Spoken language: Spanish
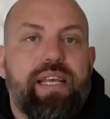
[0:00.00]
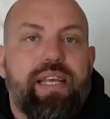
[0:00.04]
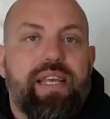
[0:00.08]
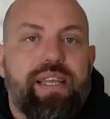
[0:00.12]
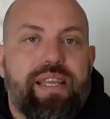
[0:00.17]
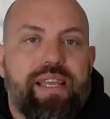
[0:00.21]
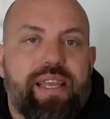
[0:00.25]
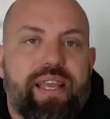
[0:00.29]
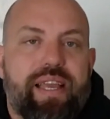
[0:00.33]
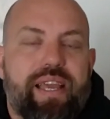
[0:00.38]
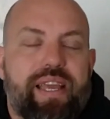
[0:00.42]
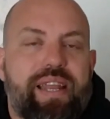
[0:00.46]

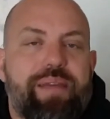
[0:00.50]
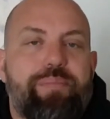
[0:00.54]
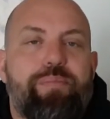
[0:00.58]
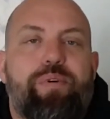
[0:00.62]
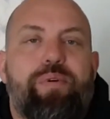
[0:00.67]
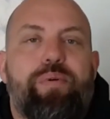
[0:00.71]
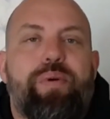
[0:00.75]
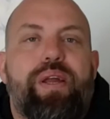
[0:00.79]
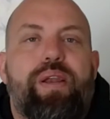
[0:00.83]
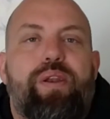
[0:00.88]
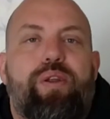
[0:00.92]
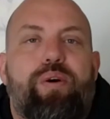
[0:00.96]
y queremos
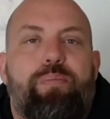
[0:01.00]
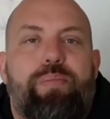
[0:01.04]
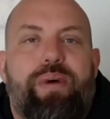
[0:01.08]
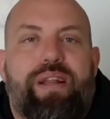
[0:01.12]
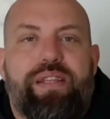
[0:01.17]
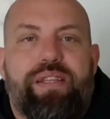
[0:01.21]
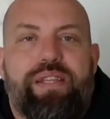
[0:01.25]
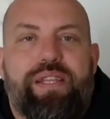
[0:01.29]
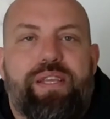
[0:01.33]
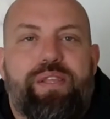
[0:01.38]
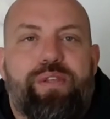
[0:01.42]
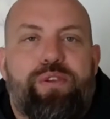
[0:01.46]
ver los
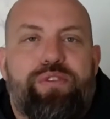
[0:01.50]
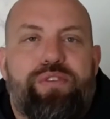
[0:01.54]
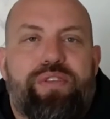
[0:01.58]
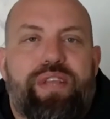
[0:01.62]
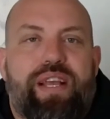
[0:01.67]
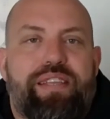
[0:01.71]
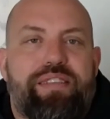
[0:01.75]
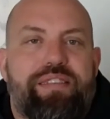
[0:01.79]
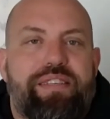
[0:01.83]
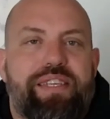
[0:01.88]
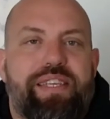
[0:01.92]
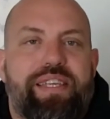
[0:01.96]
partidos.
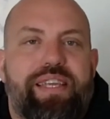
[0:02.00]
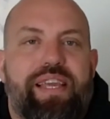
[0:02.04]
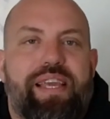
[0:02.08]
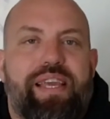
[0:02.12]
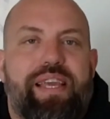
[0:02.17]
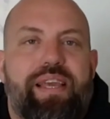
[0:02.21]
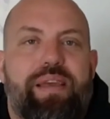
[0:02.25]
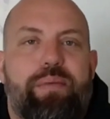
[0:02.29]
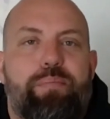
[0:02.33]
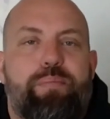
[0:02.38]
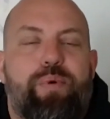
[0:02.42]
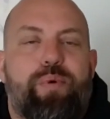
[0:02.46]
Así
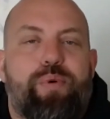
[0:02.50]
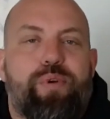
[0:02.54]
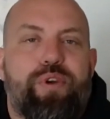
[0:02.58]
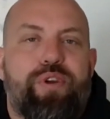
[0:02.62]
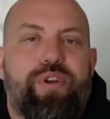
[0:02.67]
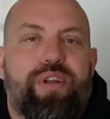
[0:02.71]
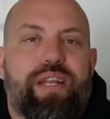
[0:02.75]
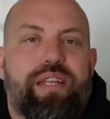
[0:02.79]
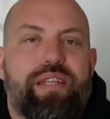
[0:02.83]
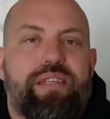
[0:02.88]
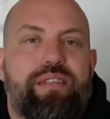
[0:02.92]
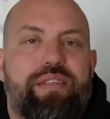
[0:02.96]
que me voy a
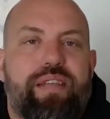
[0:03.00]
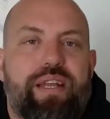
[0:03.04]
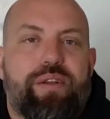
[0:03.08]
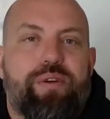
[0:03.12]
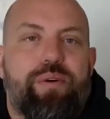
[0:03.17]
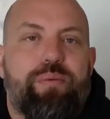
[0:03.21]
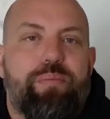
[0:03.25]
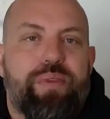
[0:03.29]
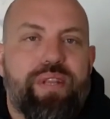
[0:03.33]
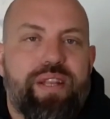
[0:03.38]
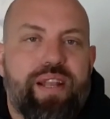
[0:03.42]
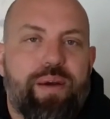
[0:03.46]
organizar
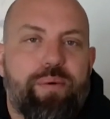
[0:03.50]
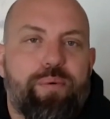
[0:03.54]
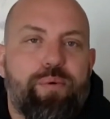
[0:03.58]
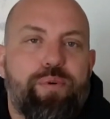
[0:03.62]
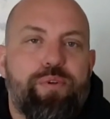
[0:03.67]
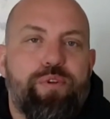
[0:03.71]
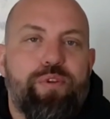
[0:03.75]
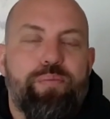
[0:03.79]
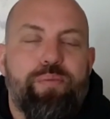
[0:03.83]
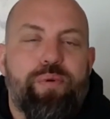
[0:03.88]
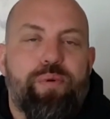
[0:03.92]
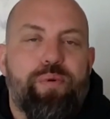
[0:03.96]
con mi
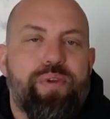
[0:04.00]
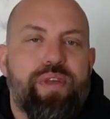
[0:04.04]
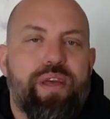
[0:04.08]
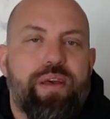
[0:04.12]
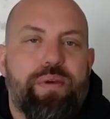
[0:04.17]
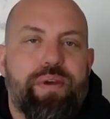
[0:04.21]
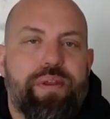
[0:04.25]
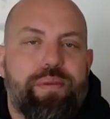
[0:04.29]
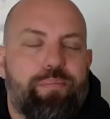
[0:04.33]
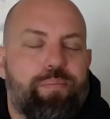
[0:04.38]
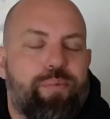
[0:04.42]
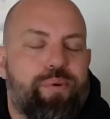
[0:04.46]
laburo y me voy a
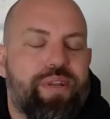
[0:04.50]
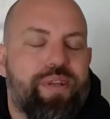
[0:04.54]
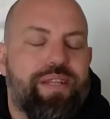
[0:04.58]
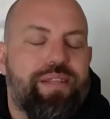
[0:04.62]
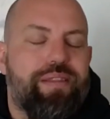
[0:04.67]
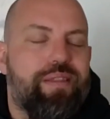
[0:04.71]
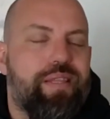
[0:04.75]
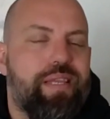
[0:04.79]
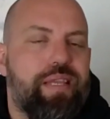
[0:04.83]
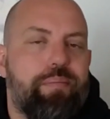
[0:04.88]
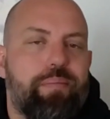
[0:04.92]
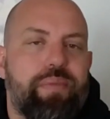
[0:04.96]
ver por
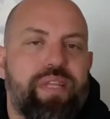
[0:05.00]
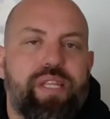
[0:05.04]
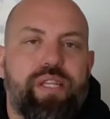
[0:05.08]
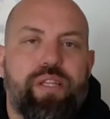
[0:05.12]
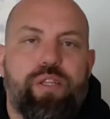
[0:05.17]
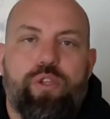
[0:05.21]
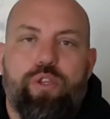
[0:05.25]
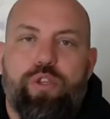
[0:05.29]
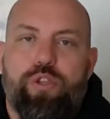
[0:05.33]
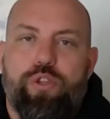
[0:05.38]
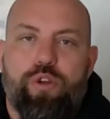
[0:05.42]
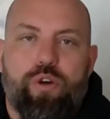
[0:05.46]
streaming
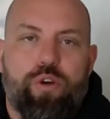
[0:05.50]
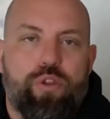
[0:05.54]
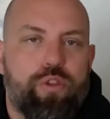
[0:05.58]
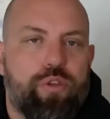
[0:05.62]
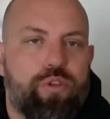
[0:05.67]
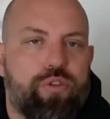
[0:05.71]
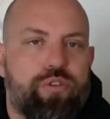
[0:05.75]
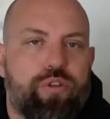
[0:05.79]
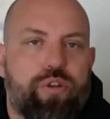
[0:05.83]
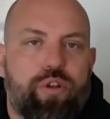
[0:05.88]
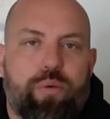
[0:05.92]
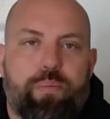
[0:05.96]

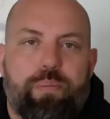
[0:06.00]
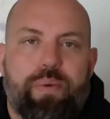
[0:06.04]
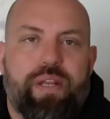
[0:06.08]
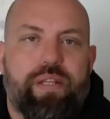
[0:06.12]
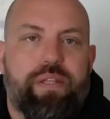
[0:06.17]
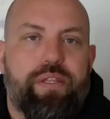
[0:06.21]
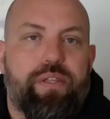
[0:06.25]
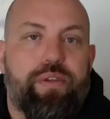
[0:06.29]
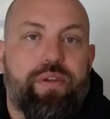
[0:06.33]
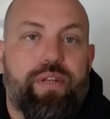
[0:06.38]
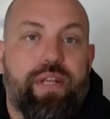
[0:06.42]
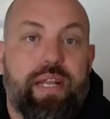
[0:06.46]
todos los
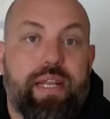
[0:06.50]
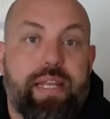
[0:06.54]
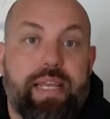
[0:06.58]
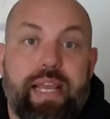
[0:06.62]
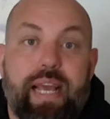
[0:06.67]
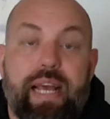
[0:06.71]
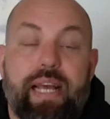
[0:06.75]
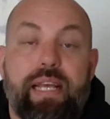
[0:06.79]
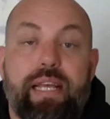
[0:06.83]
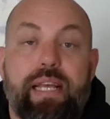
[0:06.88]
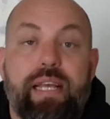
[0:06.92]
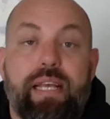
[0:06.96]
partidos de la
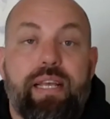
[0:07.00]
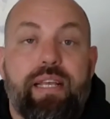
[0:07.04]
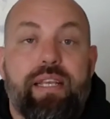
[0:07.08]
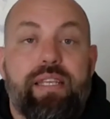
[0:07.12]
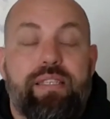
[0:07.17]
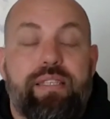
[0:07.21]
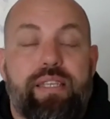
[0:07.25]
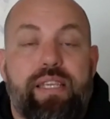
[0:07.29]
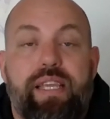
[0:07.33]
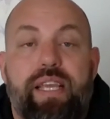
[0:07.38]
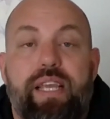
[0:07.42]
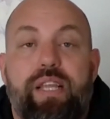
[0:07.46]
liga,
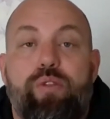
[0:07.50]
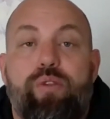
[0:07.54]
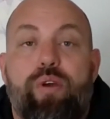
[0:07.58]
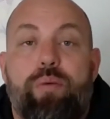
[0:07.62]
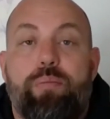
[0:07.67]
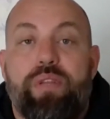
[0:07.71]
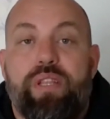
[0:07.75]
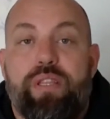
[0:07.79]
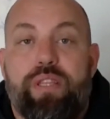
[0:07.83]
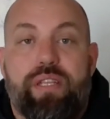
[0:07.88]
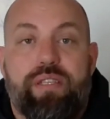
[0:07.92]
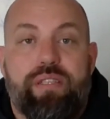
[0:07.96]
siguiendo a
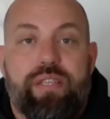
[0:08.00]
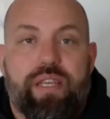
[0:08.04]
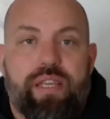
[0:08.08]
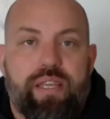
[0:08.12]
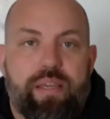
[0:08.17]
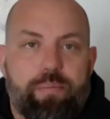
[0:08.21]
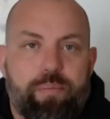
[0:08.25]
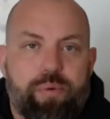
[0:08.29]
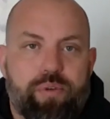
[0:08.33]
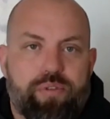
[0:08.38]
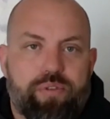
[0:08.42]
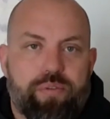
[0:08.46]
mis tres
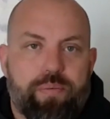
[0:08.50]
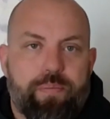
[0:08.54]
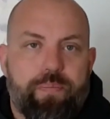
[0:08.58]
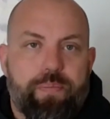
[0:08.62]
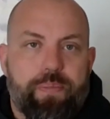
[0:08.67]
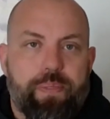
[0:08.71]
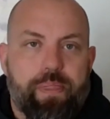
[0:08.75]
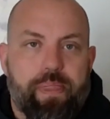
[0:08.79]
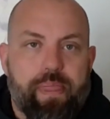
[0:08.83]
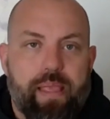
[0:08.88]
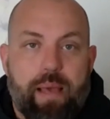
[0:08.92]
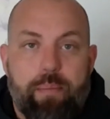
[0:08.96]
equipos.
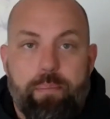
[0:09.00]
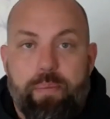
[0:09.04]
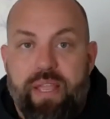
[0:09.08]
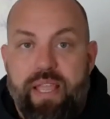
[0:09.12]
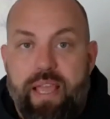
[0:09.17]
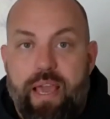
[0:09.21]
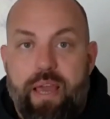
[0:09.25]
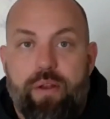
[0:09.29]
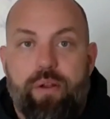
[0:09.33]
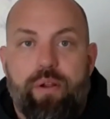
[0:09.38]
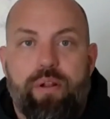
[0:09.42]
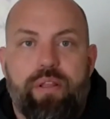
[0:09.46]
A
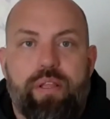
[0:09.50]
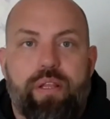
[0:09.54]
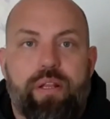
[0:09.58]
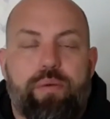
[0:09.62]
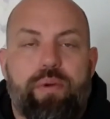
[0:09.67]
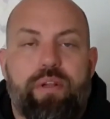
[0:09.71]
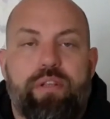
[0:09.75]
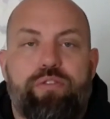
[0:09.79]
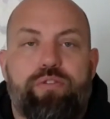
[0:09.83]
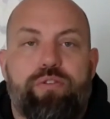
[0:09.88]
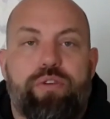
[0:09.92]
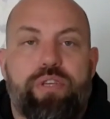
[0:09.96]
Peñarol, del
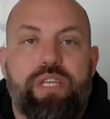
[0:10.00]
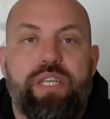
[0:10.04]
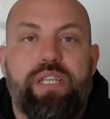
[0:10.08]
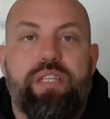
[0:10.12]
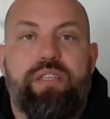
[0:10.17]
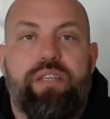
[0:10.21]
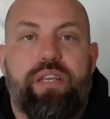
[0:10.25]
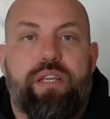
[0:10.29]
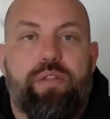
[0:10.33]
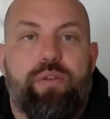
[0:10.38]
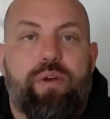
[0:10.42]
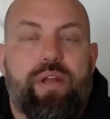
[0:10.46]
cual soy
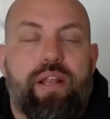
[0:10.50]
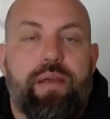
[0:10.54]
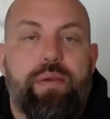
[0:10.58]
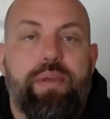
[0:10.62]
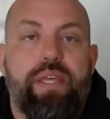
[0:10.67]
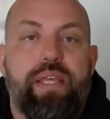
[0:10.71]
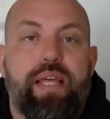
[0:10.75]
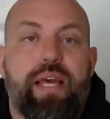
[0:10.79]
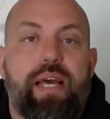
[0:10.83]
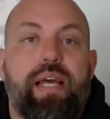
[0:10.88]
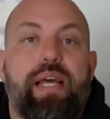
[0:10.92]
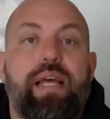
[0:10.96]
hincha de toda la
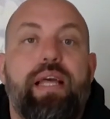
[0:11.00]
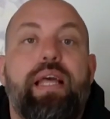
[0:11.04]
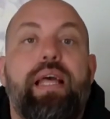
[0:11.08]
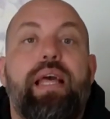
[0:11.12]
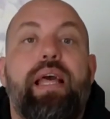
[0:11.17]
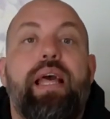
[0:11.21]
vida,